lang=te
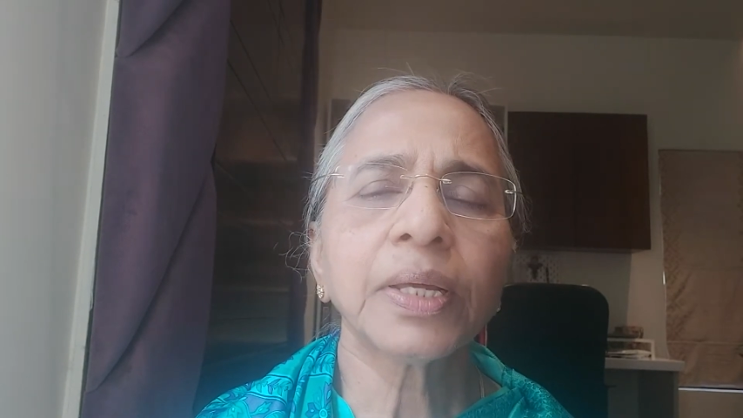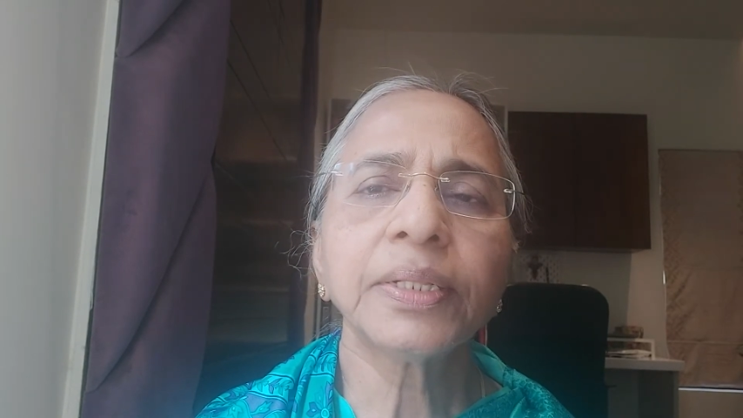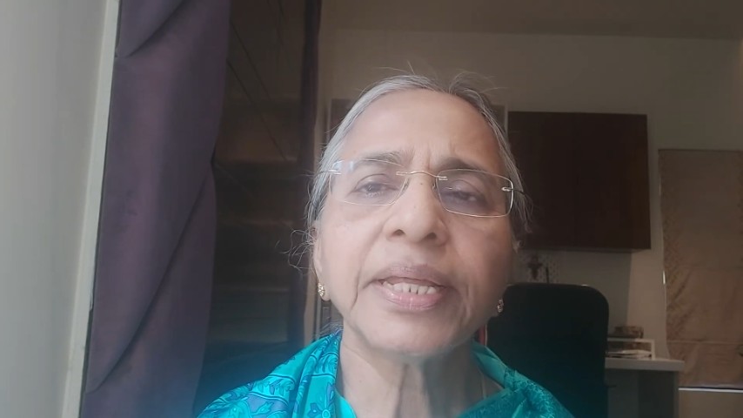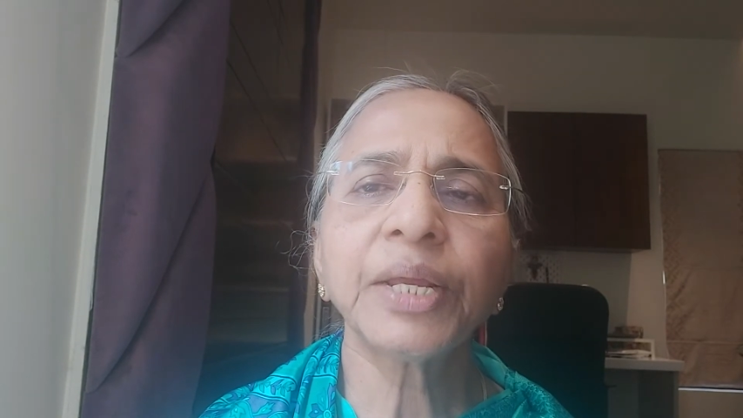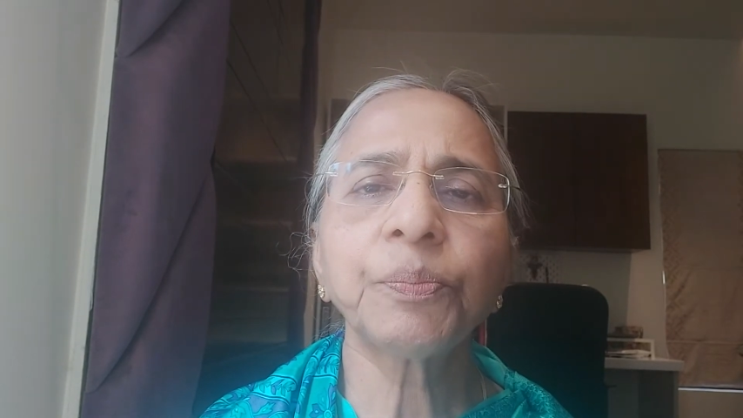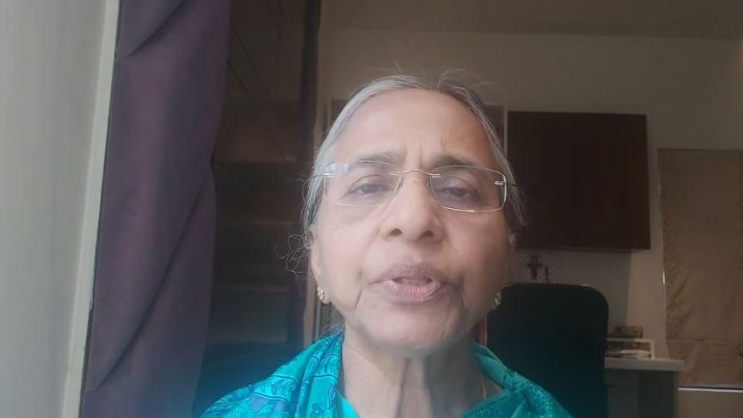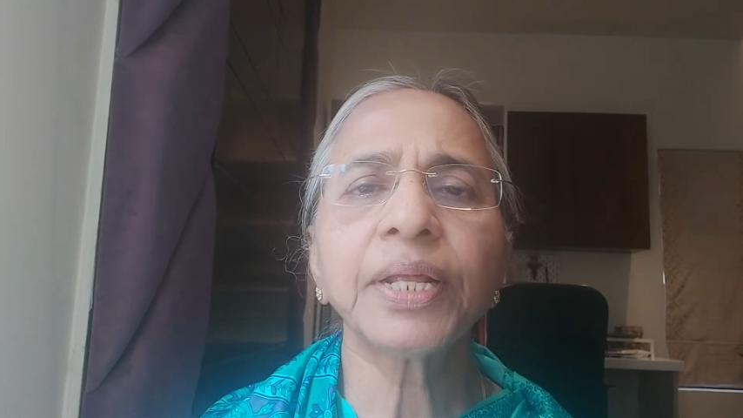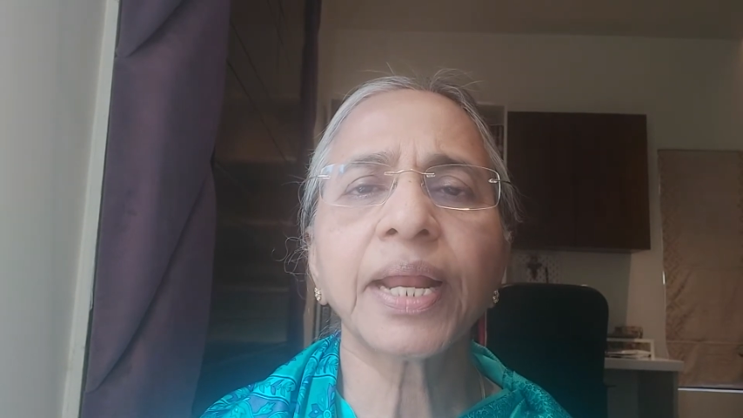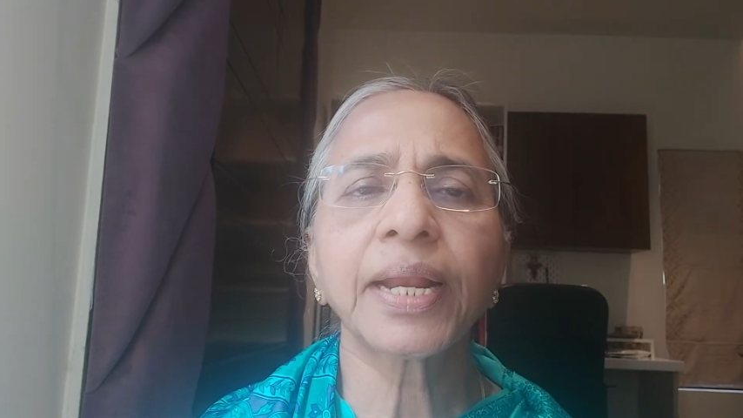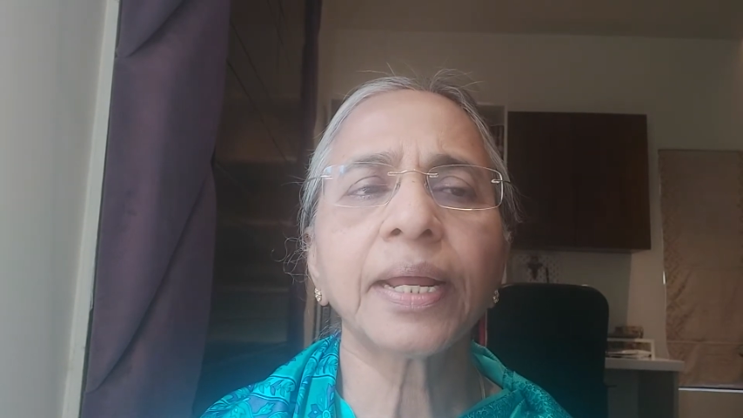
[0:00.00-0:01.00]
తీర్పు
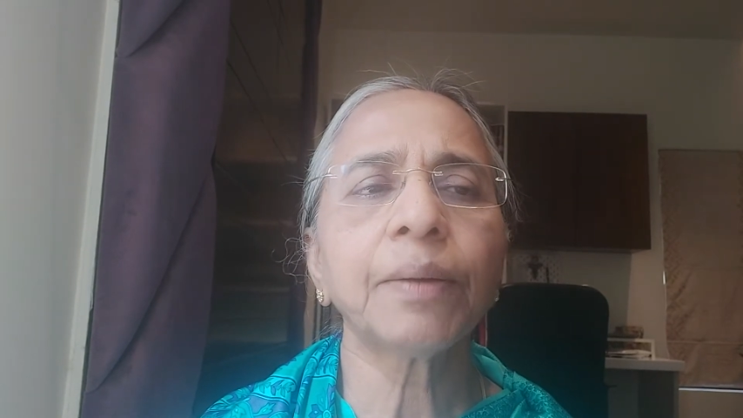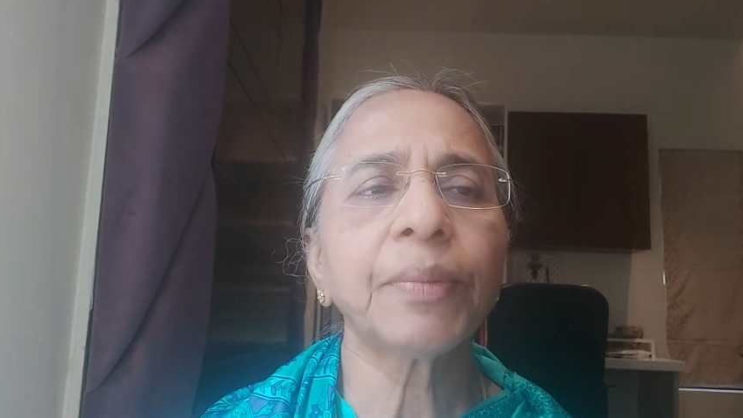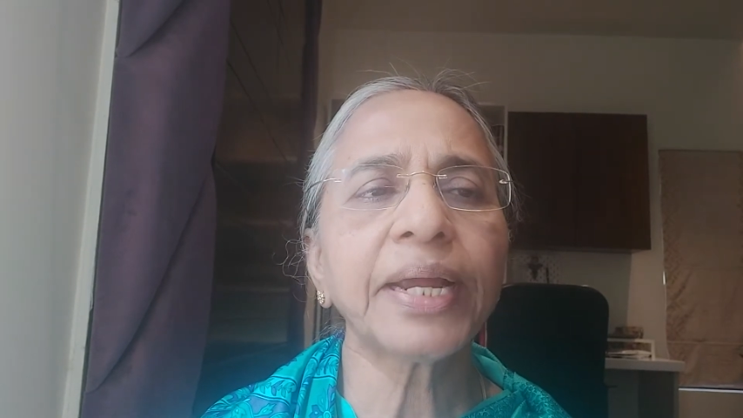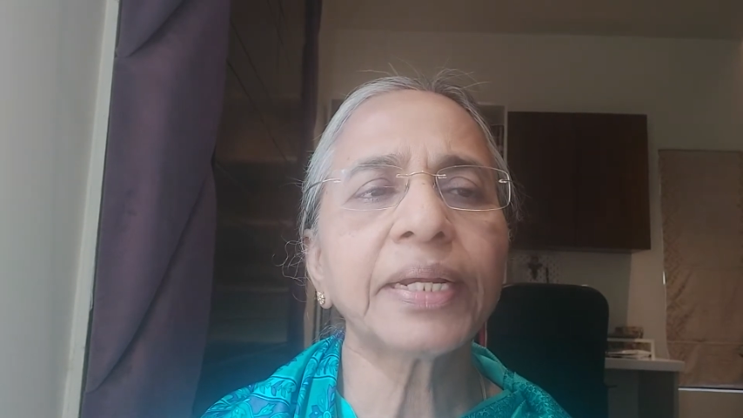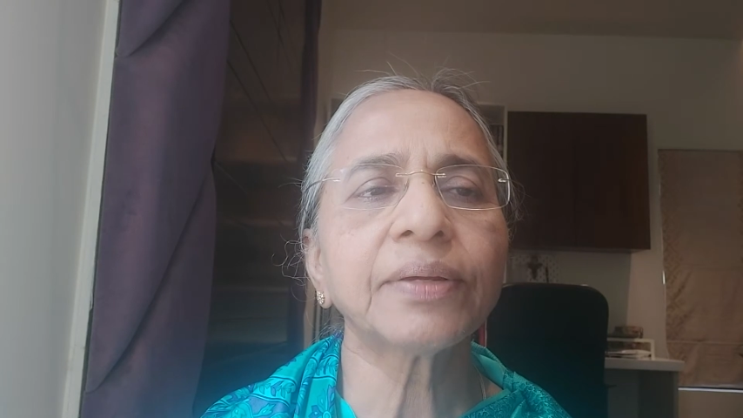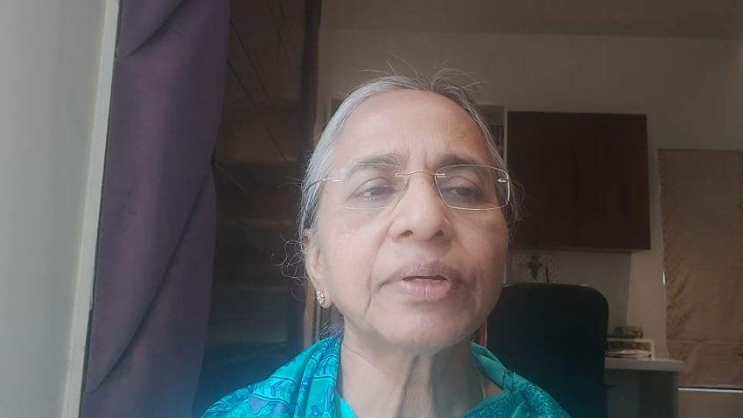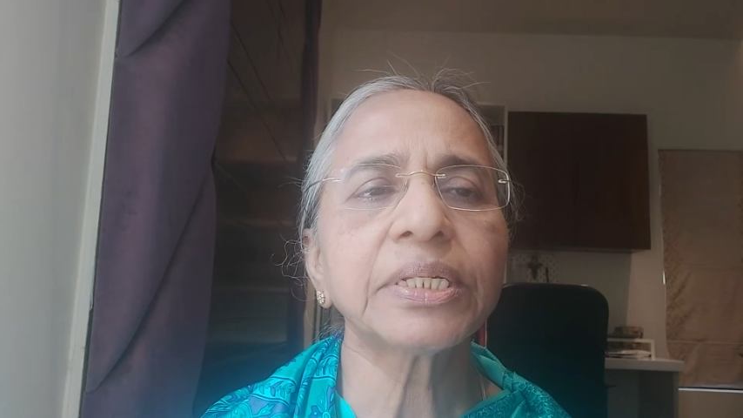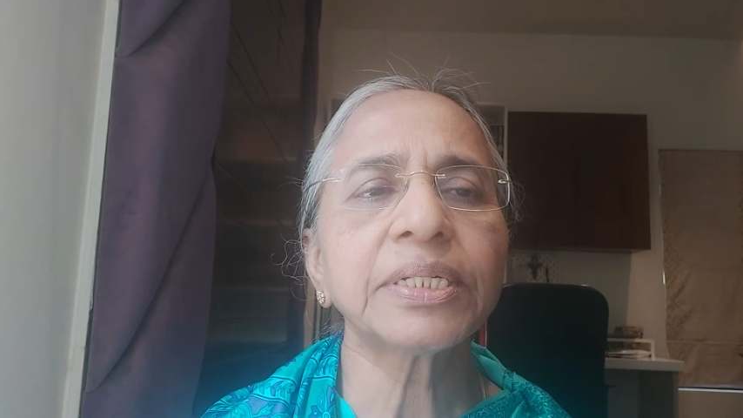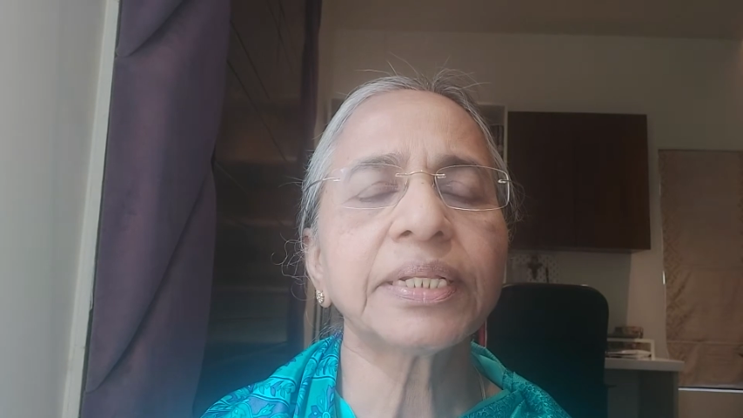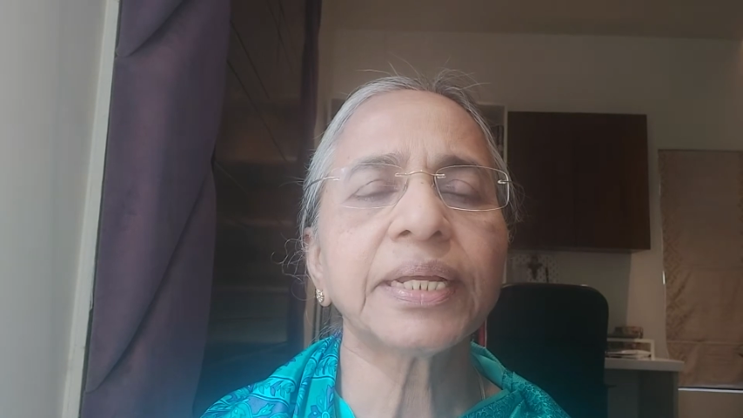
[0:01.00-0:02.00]
దినాన బయటికి వచ్చి